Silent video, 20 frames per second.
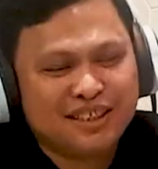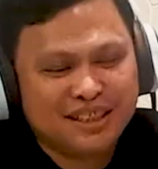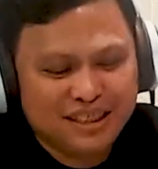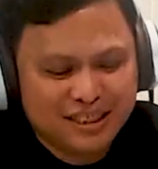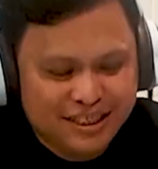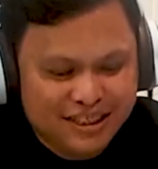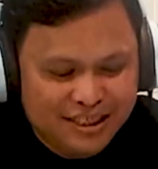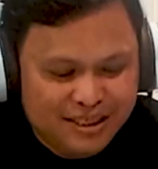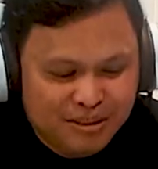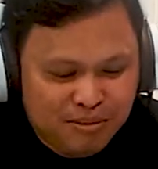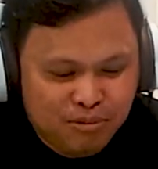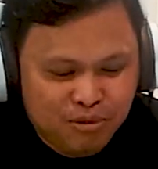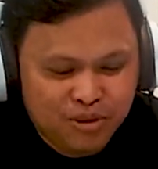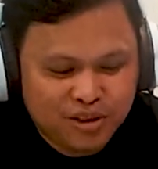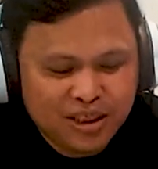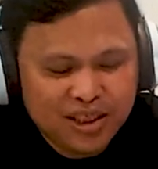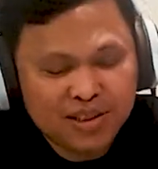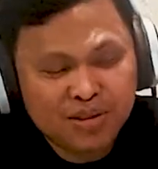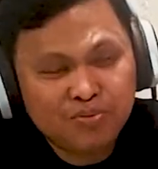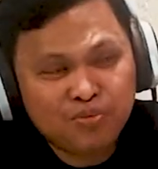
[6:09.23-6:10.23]
-hmm. Menurut
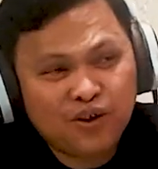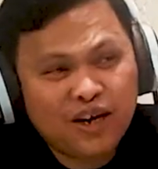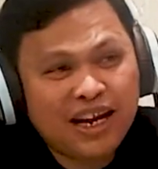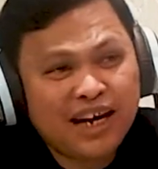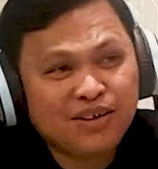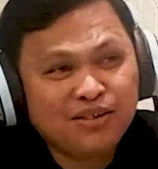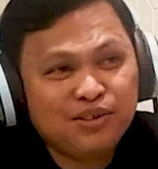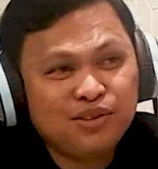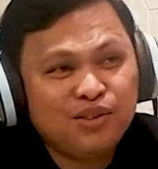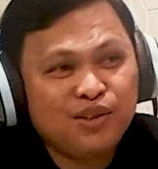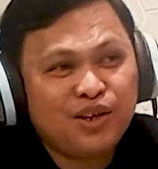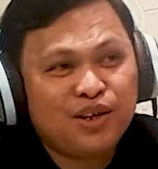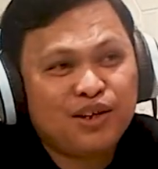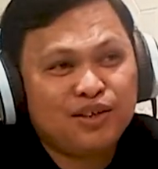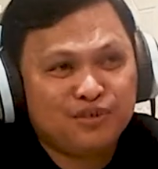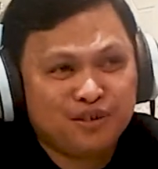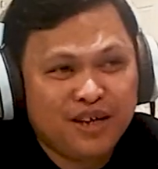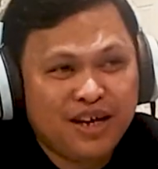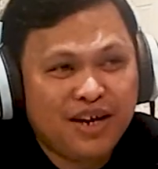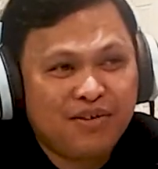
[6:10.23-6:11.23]
saya semua lagu itu ya
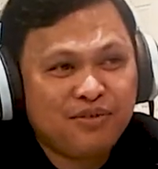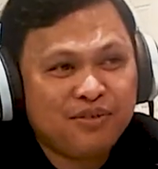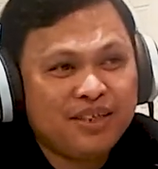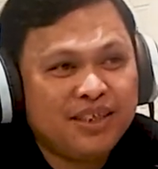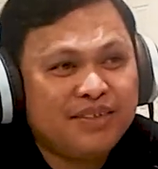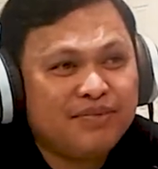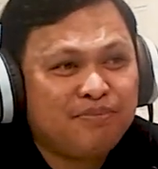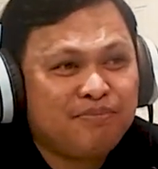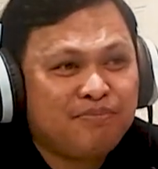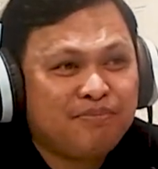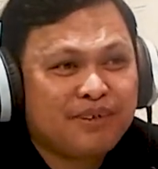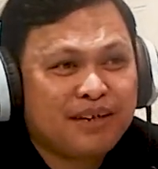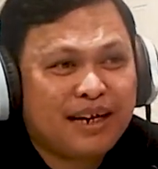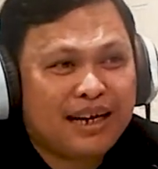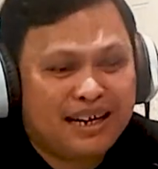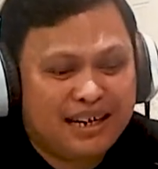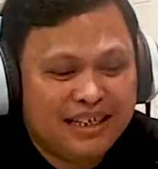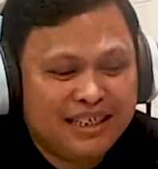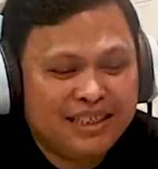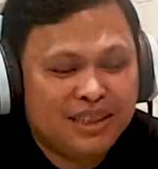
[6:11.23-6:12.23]
duniawi mm.
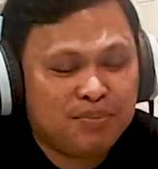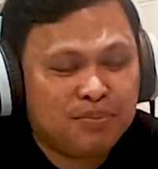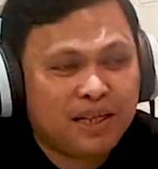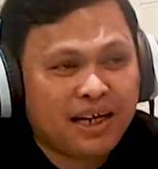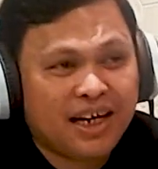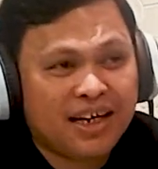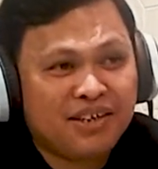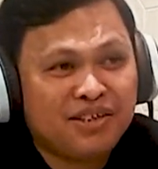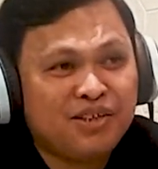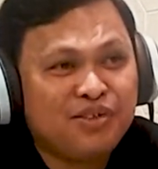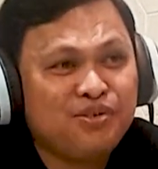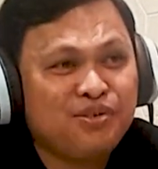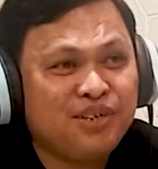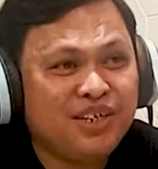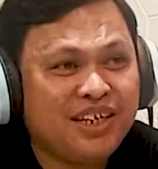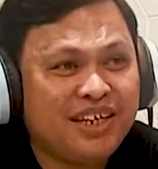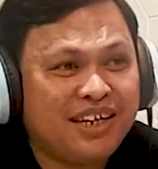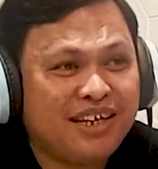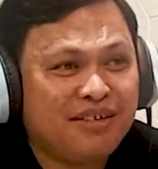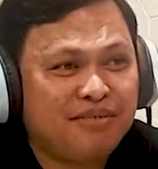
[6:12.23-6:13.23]
karena diciptakan di
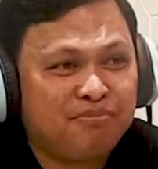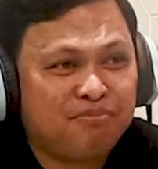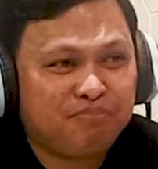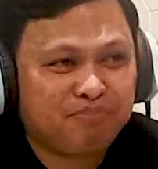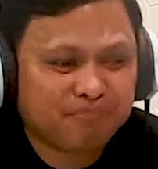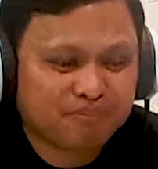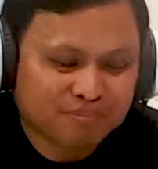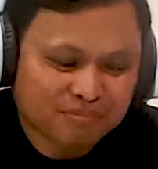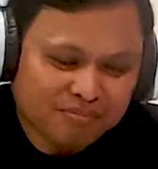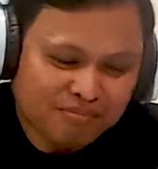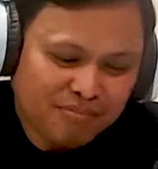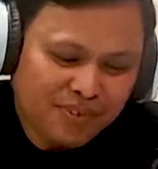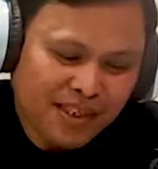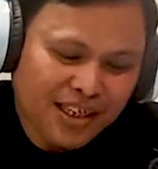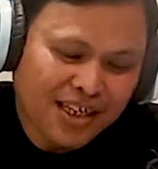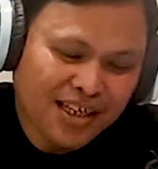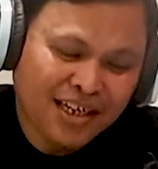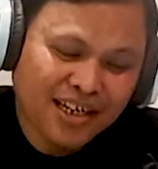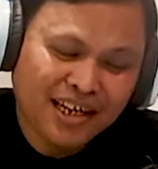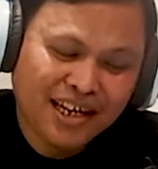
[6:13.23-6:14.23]
dunia. Ya, betul.
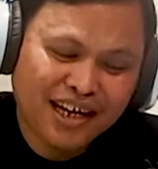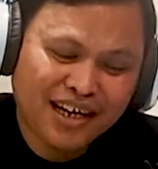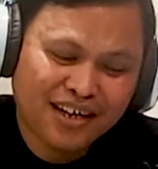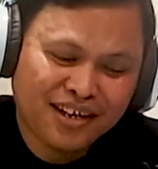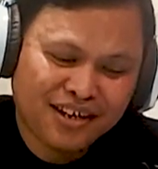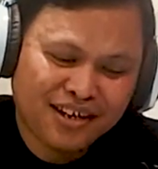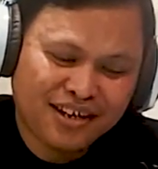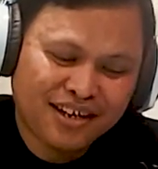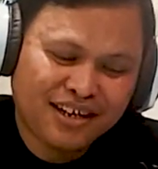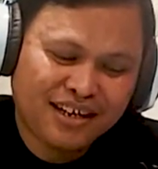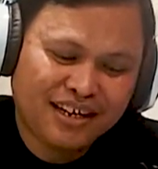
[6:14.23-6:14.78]
Dengan